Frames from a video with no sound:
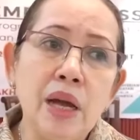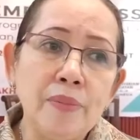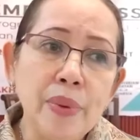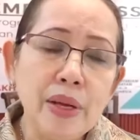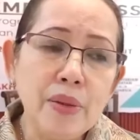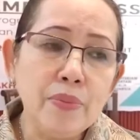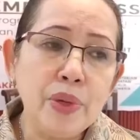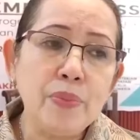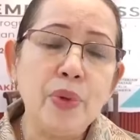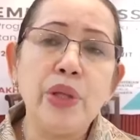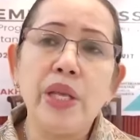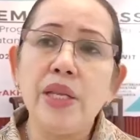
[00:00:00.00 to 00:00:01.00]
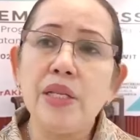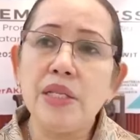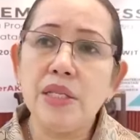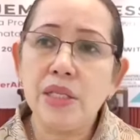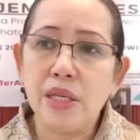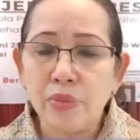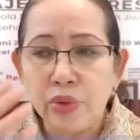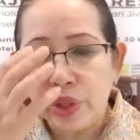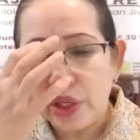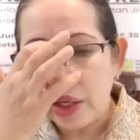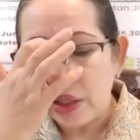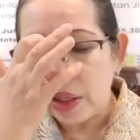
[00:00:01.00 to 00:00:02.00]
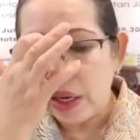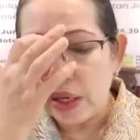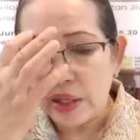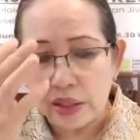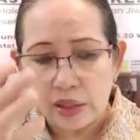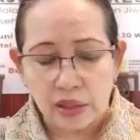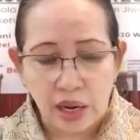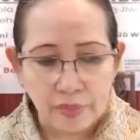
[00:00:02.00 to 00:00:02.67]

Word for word: apa berpotensi kemudian dengan uh,